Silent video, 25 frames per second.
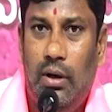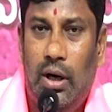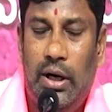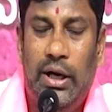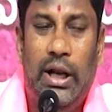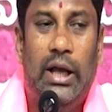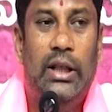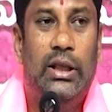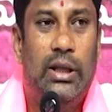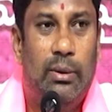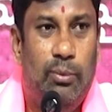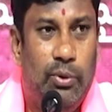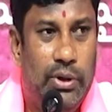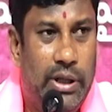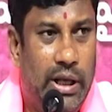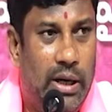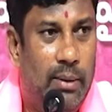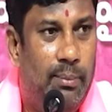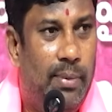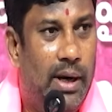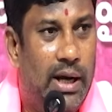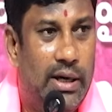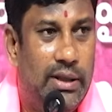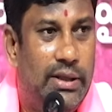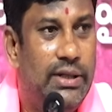అంటే అంతకుముందు
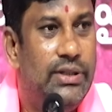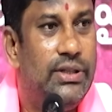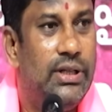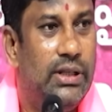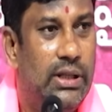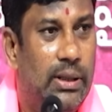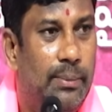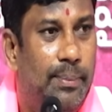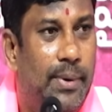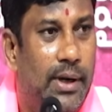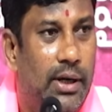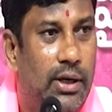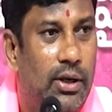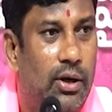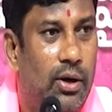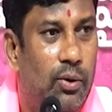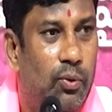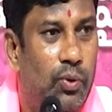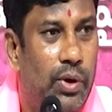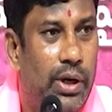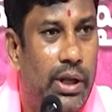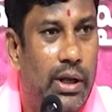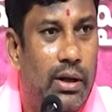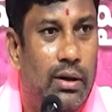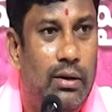ఆయన భారతీయ జనతా పార్టీలో
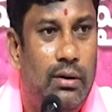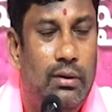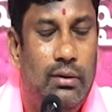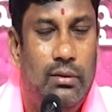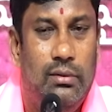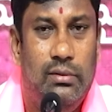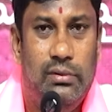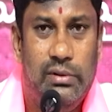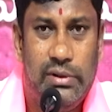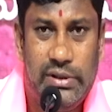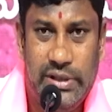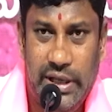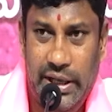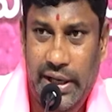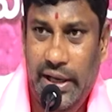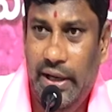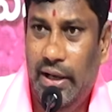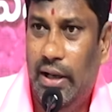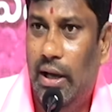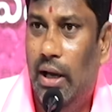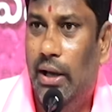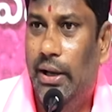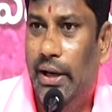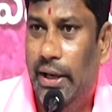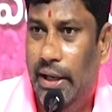ఉండే
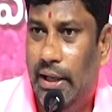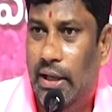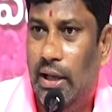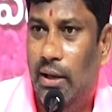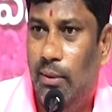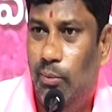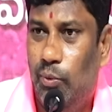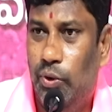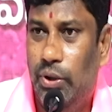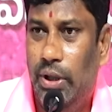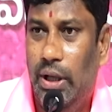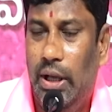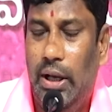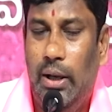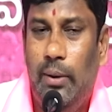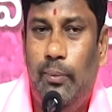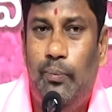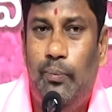సడన్గా ఎన్నికల ముందే